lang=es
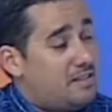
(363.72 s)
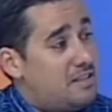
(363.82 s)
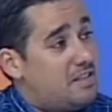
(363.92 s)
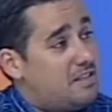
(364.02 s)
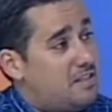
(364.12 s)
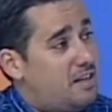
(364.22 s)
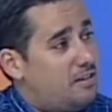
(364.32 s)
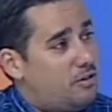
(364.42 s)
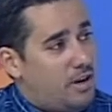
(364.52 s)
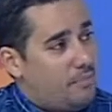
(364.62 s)
asistencial
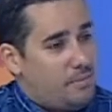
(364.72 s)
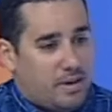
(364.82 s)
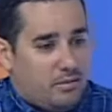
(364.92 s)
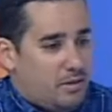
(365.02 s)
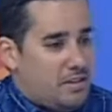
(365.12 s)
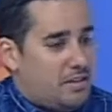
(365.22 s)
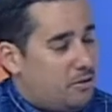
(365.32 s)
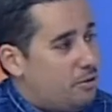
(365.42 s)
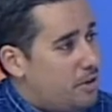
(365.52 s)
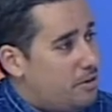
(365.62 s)
no es la misma que una urgencia
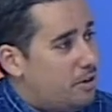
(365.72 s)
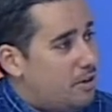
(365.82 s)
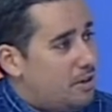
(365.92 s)
de tobillo.